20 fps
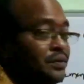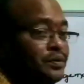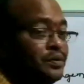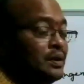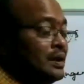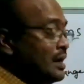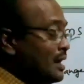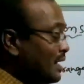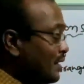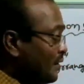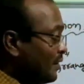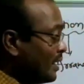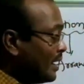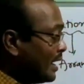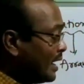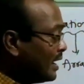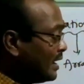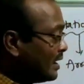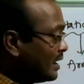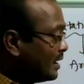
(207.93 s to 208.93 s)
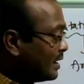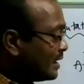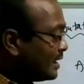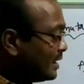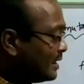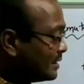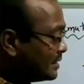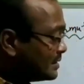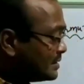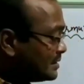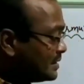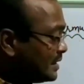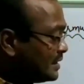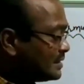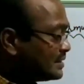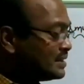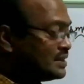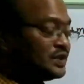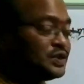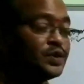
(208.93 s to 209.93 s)
రాయడానికి సిక్స్
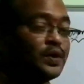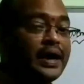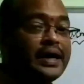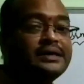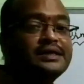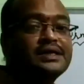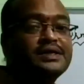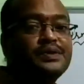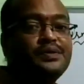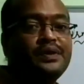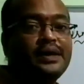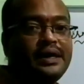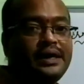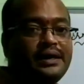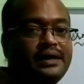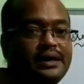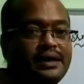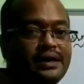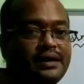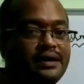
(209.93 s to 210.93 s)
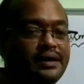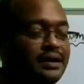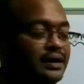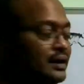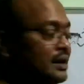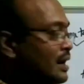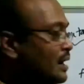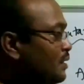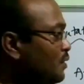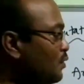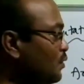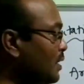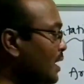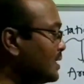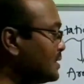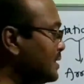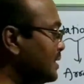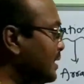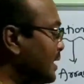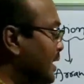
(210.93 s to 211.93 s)
చాయిసెస్ ఉన్నాయి ఇక్కడ కానీ నువ్వు రాసింది
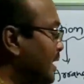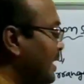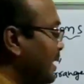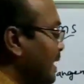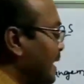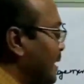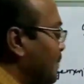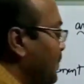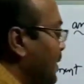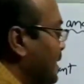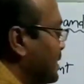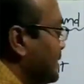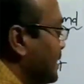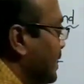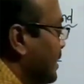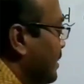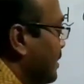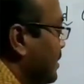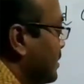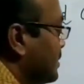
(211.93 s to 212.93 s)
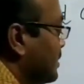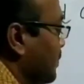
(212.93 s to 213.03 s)
ఏంటి ఏబీసీ అని రాసాం